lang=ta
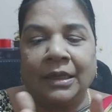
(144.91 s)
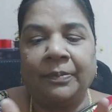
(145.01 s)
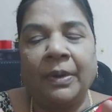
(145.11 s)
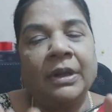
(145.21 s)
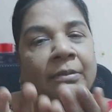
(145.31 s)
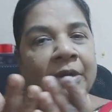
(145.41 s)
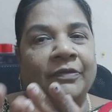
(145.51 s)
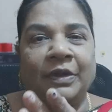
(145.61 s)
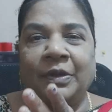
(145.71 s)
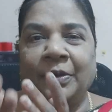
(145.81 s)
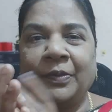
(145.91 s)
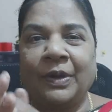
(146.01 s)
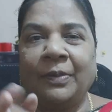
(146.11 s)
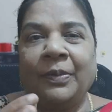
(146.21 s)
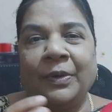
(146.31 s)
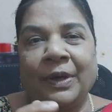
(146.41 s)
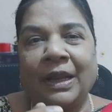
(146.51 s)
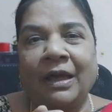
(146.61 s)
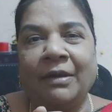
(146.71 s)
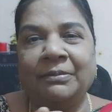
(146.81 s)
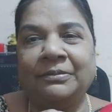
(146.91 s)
இப்போ நம்ம வீடியோக்குள்ளே போகலாம்